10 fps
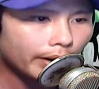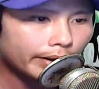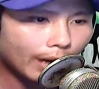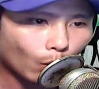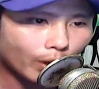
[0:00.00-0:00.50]

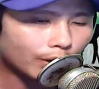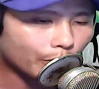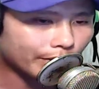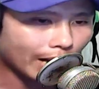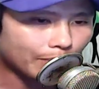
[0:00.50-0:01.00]
đạo quân
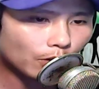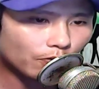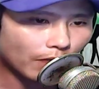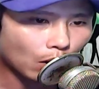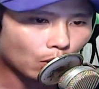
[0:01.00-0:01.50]
không dám xông
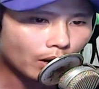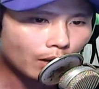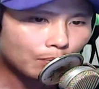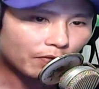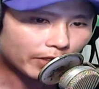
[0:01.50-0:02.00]
vào
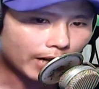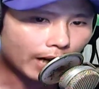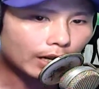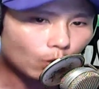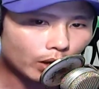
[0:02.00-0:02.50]
mà vĩnh
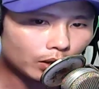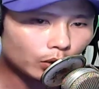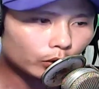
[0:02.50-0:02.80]
hằng đế quân